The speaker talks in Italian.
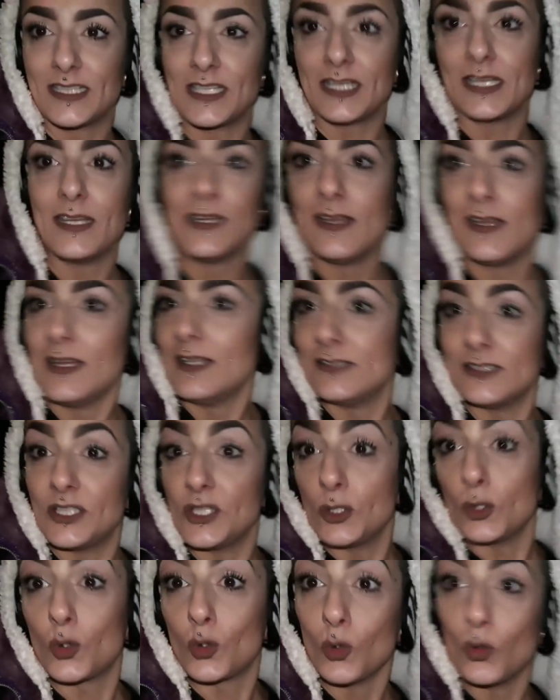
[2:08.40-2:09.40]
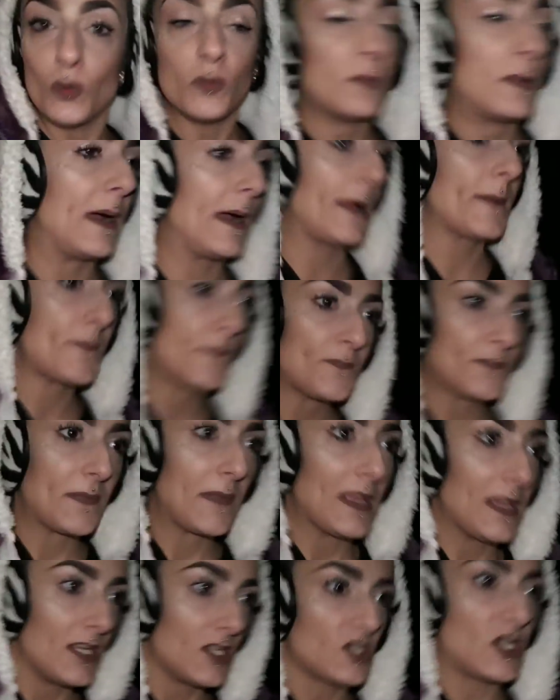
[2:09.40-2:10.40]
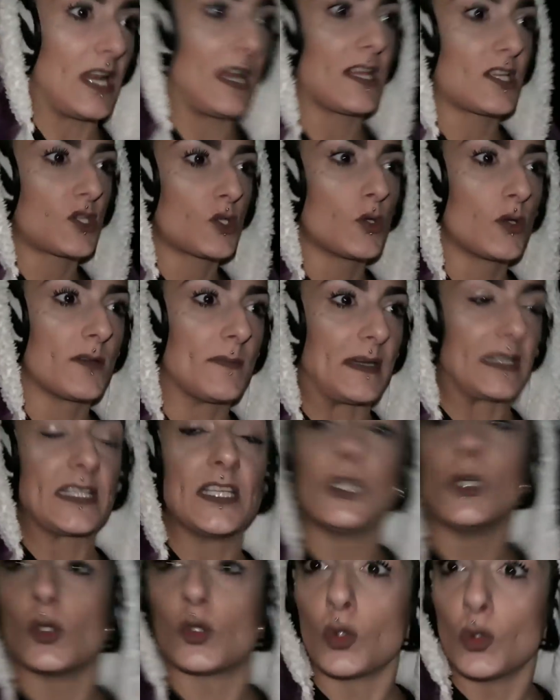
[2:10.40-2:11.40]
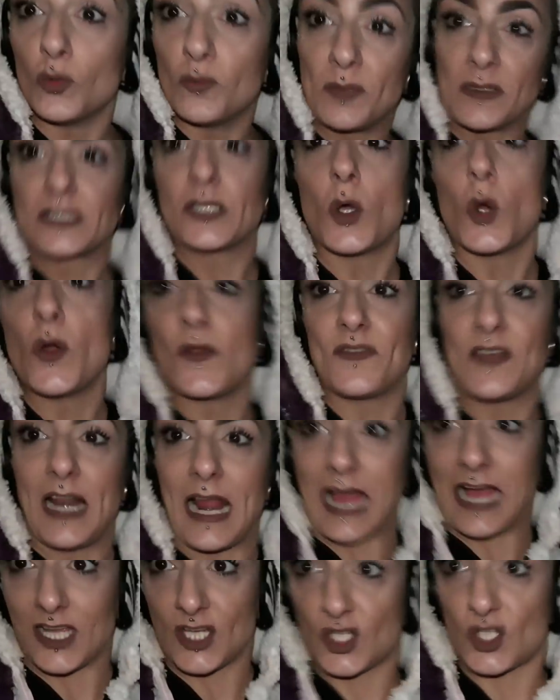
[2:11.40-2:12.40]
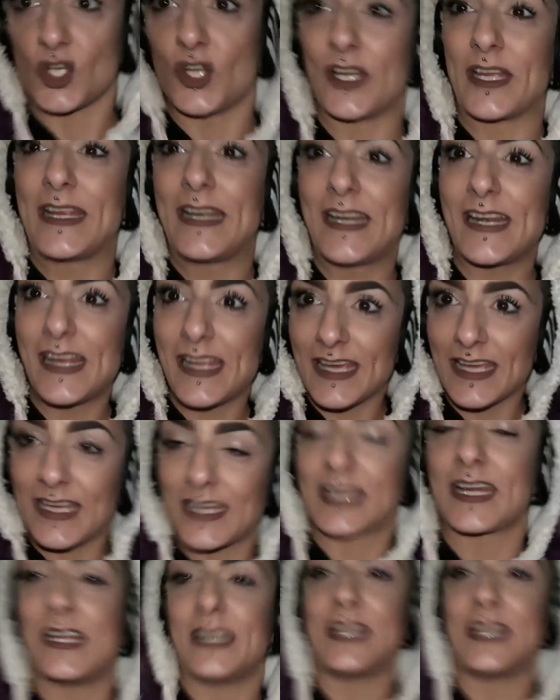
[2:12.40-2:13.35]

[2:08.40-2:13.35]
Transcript: di, di YouTube. cioè la ciurma di YouTube di cui vi lascio il link